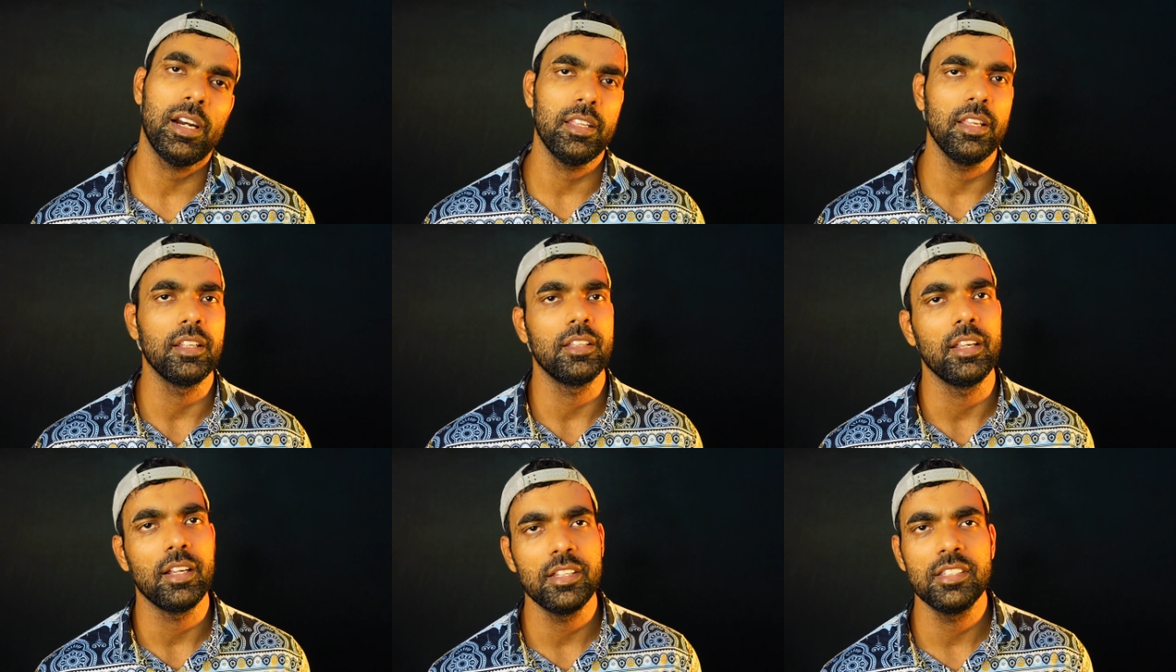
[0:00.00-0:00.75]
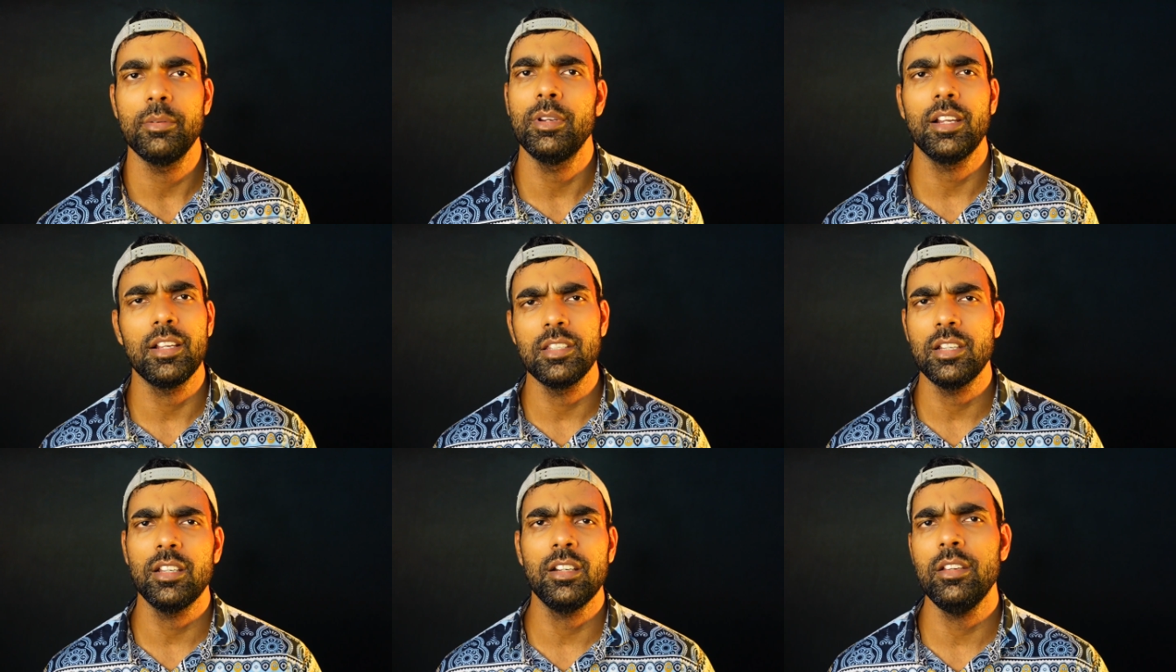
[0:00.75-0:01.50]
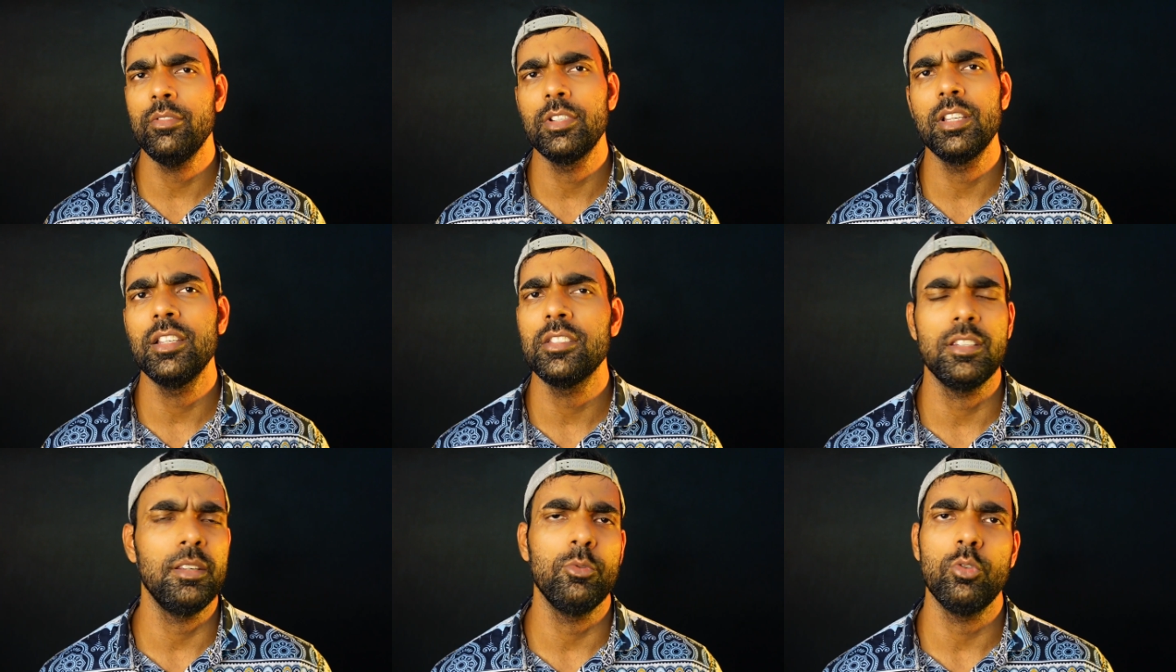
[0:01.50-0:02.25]
पकड़ जाते हैं कैसे भी ना कैसे करके
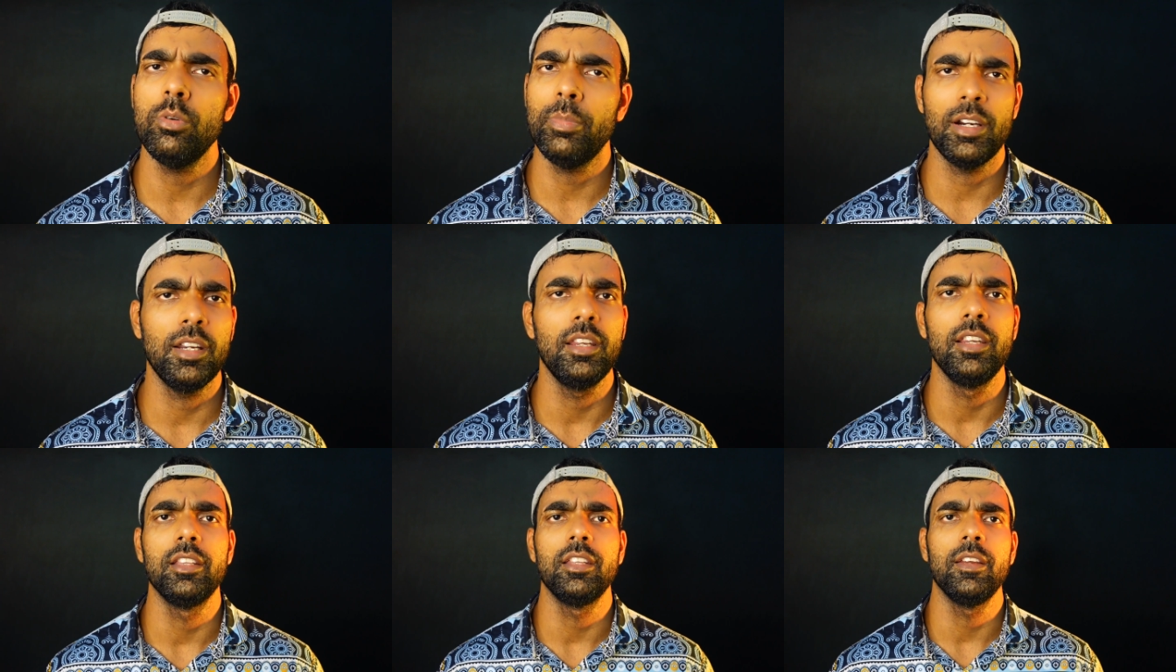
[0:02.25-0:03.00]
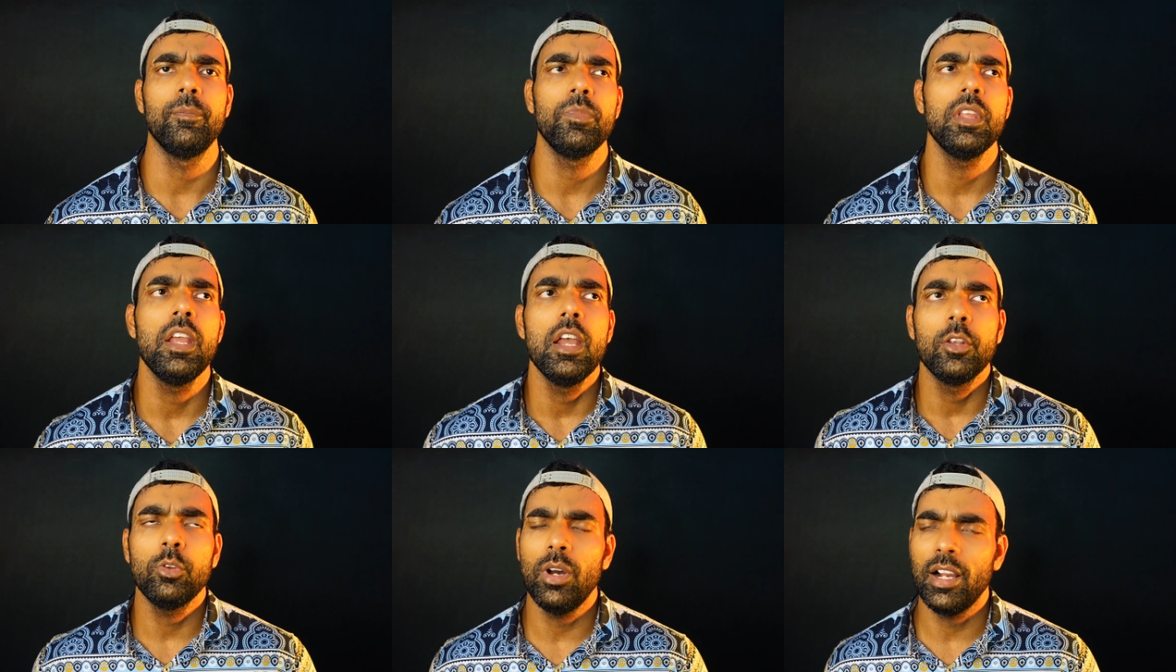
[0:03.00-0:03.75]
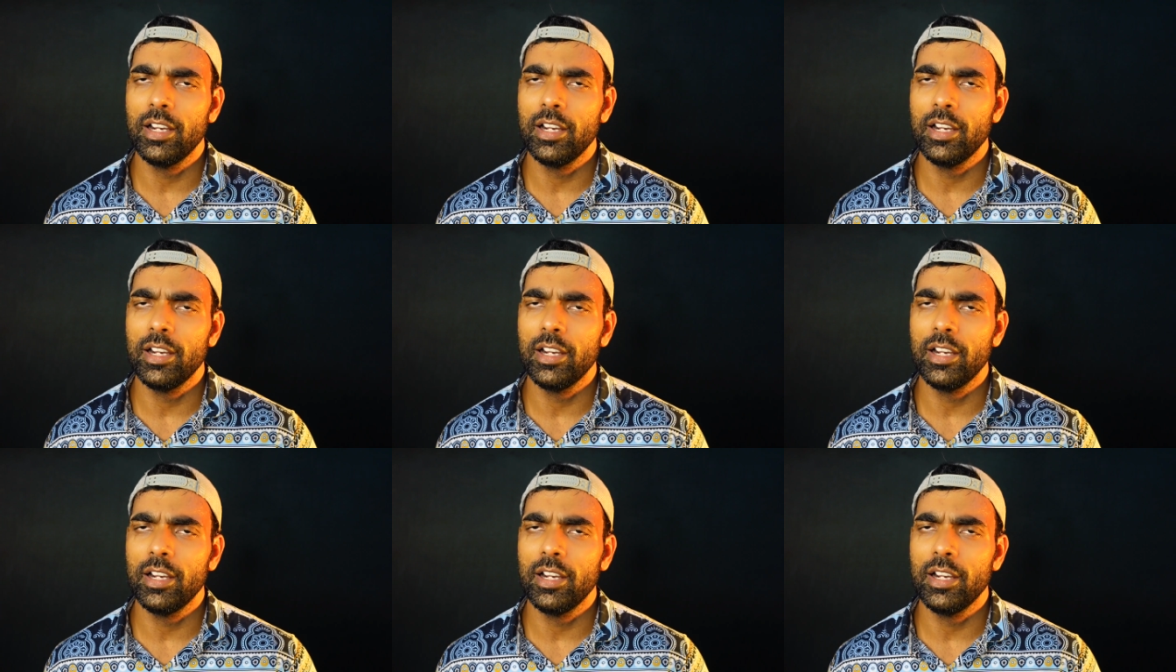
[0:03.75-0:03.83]
विजिलेंस टीम उनको पकड़ ही लेती है तो